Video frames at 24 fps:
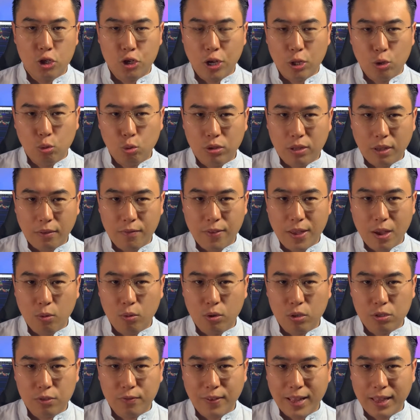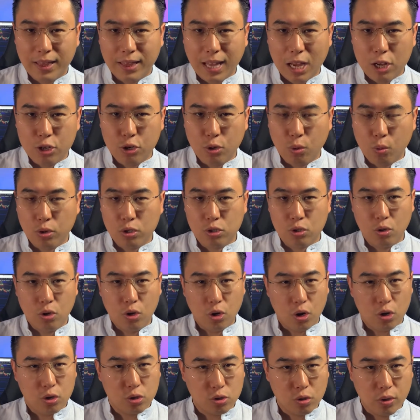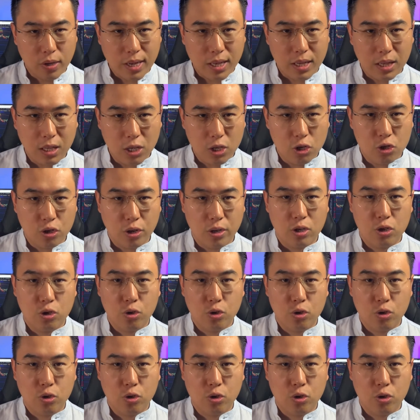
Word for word: C'è tuttavia uno svantaggio in questo grosso indice,